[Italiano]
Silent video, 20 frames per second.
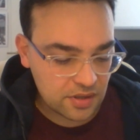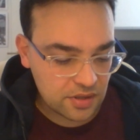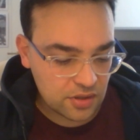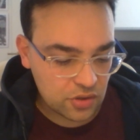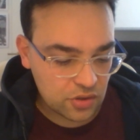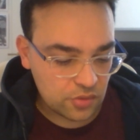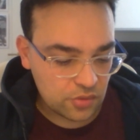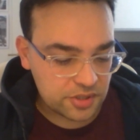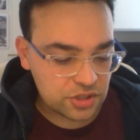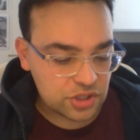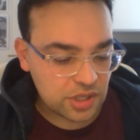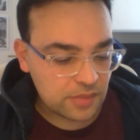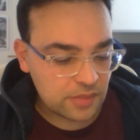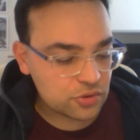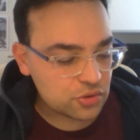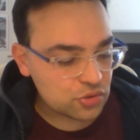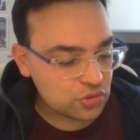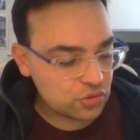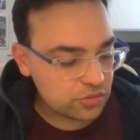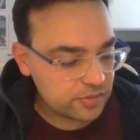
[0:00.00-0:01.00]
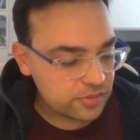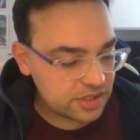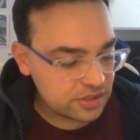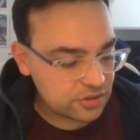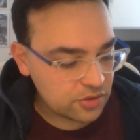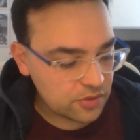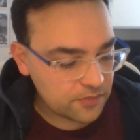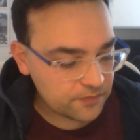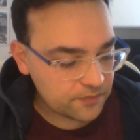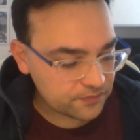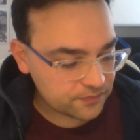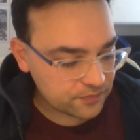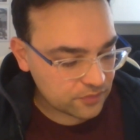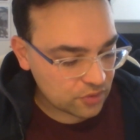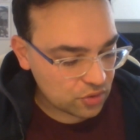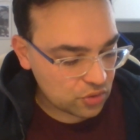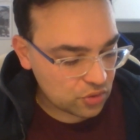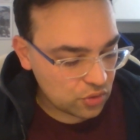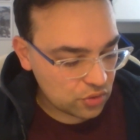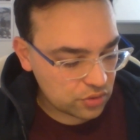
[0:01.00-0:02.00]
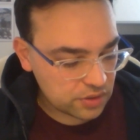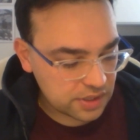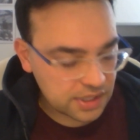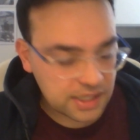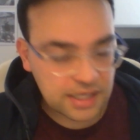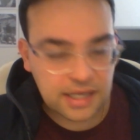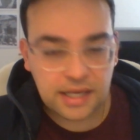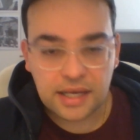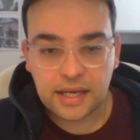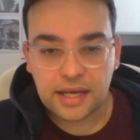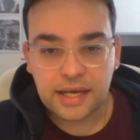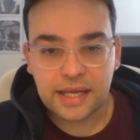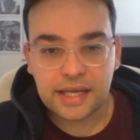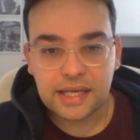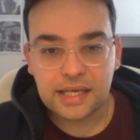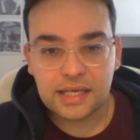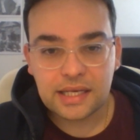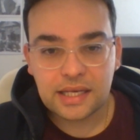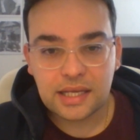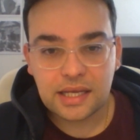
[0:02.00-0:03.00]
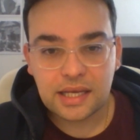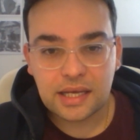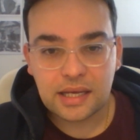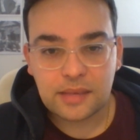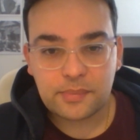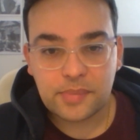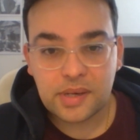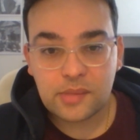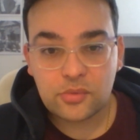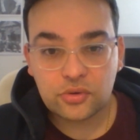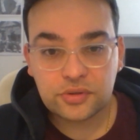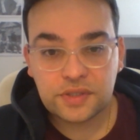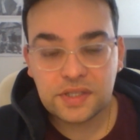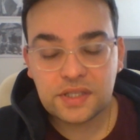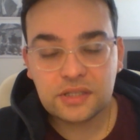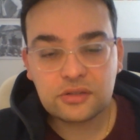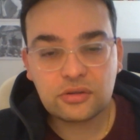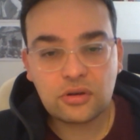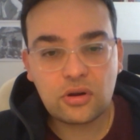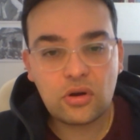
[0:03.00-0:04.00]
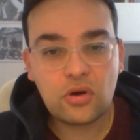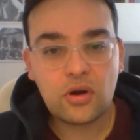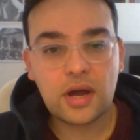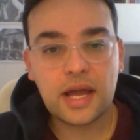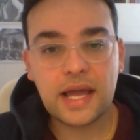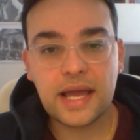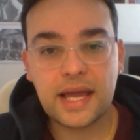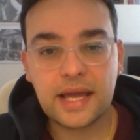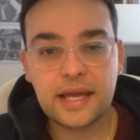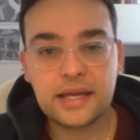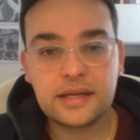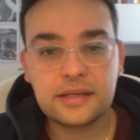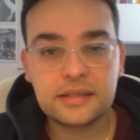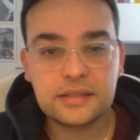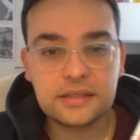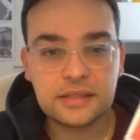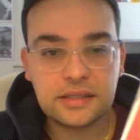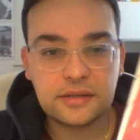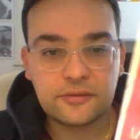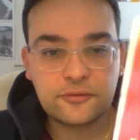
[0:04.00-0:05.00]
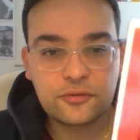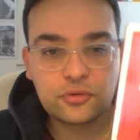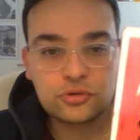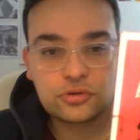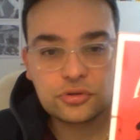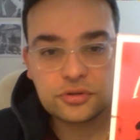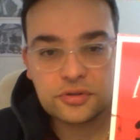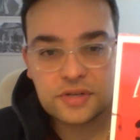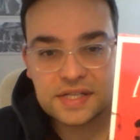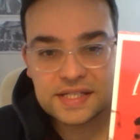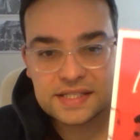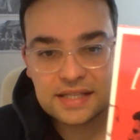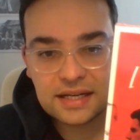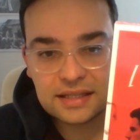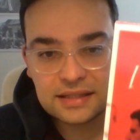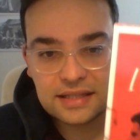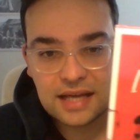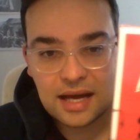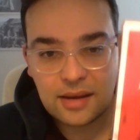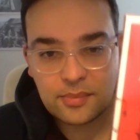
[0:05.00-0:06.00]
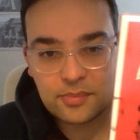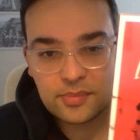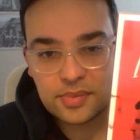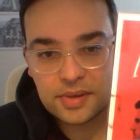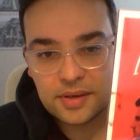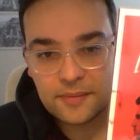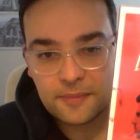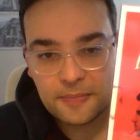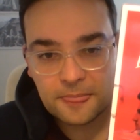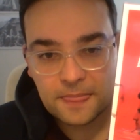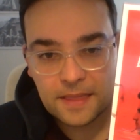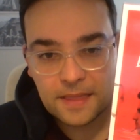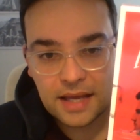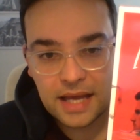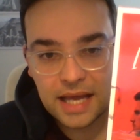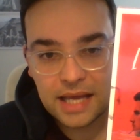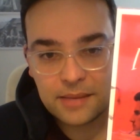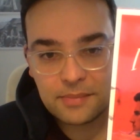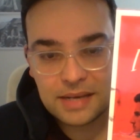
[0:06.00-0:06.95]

cominciamo subito con eh, il primo titolo è eh, frutto di una startup, è I